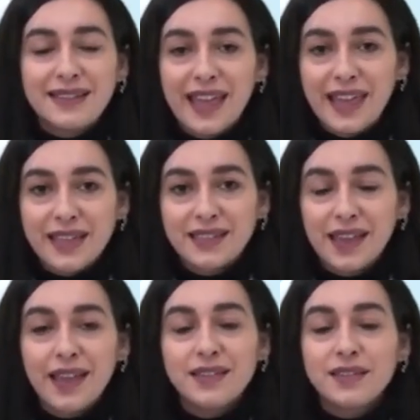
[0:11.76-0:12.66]
TYT
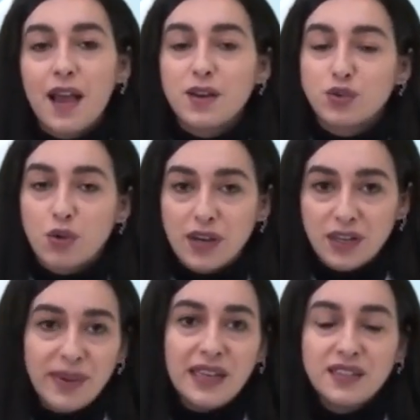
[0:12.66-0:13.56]
tarih
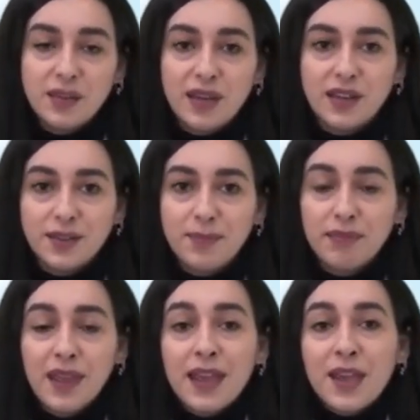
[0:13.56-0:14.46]
sorularına birlikte bakalım.
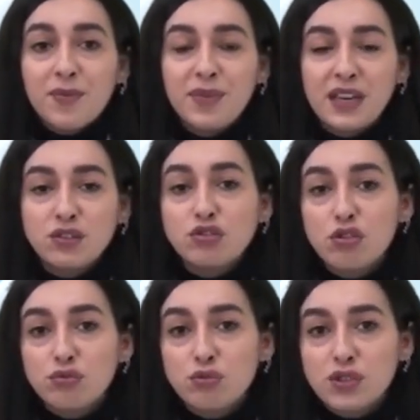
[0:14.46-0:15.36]
Birinci
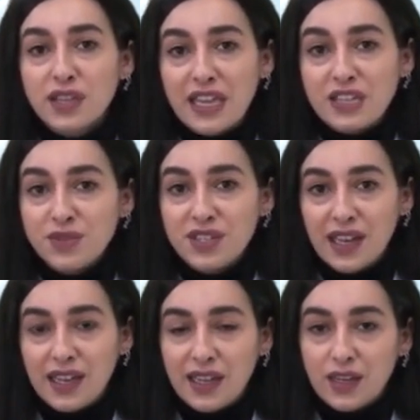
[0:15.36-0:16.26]
sorumuzda geçmiş
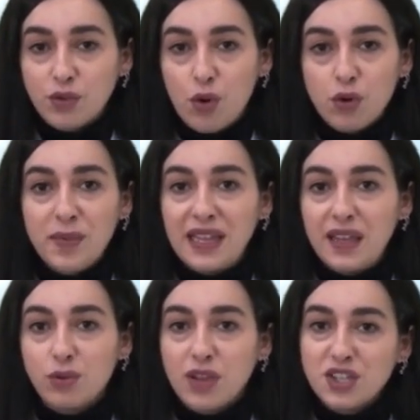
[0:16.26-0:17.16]
ile ilgili doğru
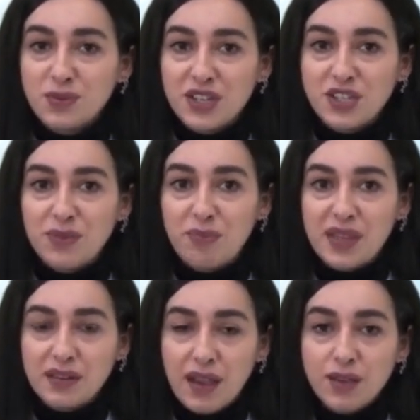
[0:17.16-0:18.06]
bilgiye ulaşmak için
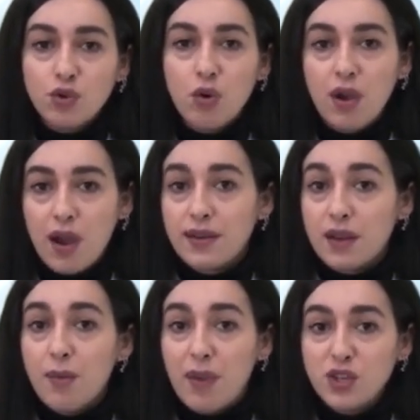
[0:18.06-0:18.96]
birden çok
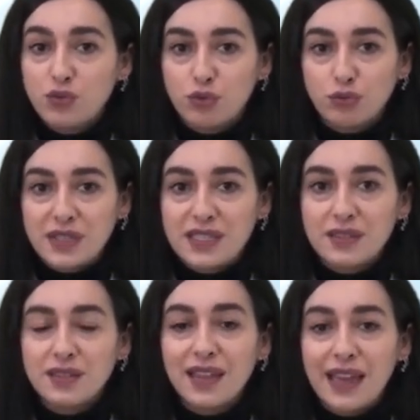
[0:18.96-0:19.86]
kaynağa
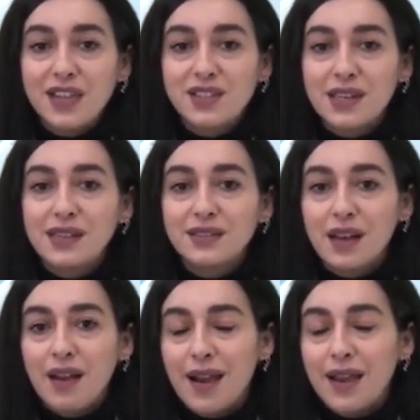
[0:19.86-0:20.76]
başvurulmasında
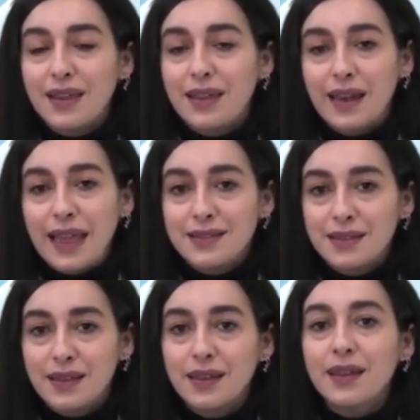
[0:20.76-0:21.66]
gerekçelerinden hangileri
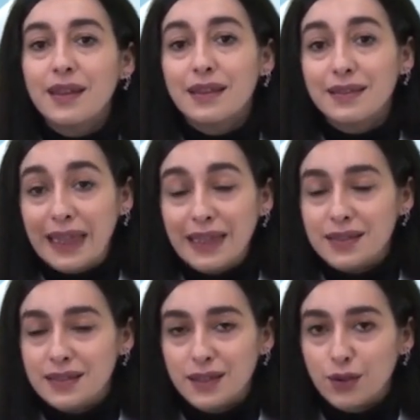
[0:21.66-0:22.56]
etkili
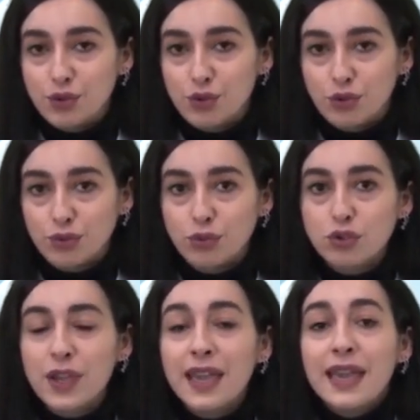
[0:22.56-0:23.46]
değildir diye sorulmuş.